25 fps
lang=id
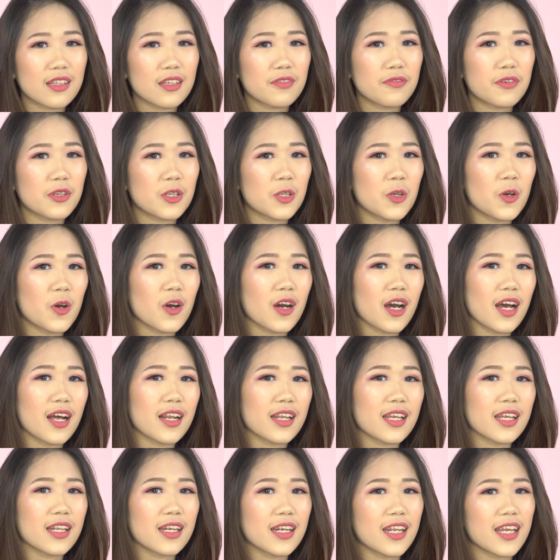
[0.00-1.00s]
di video
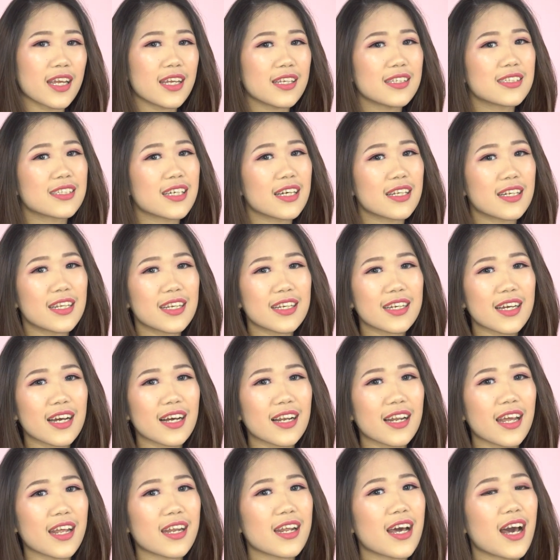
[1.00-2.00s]
kali ini, jadi
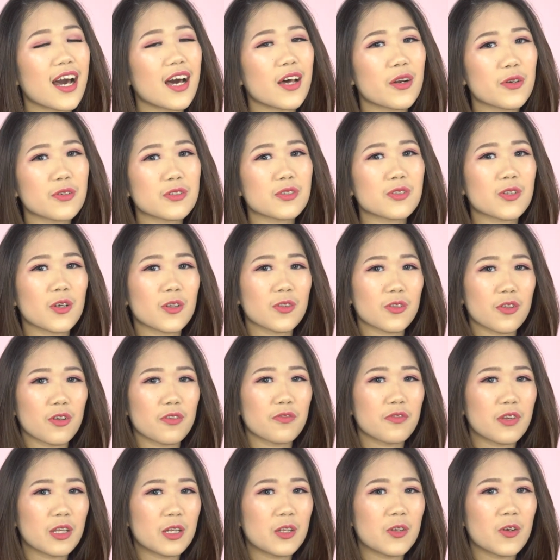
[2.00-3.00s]
kalian harus
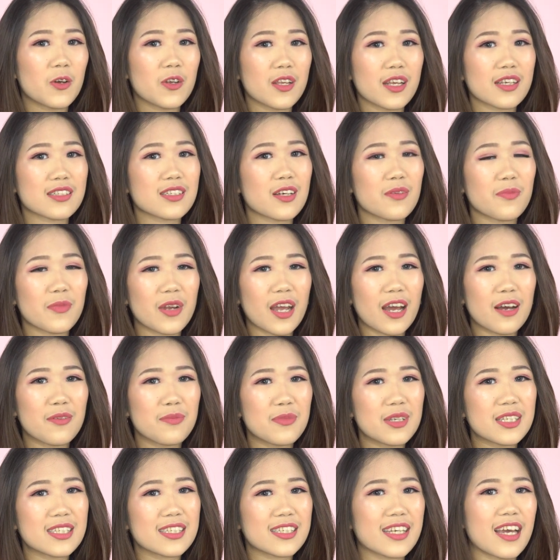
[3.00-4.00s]
tonton videonya sampai
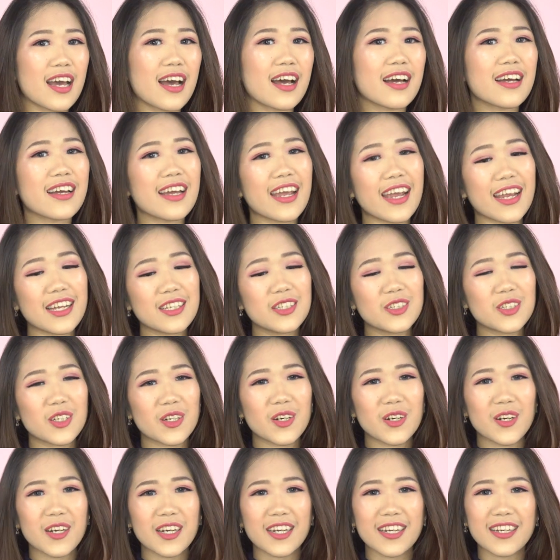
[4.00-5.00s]
habis ya.
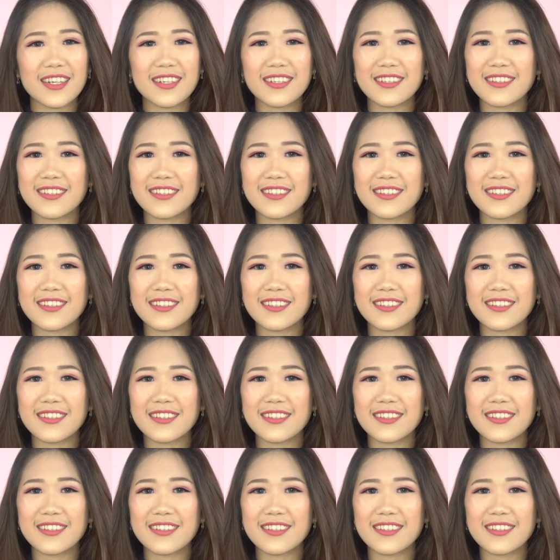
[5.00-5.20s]
Enjoy!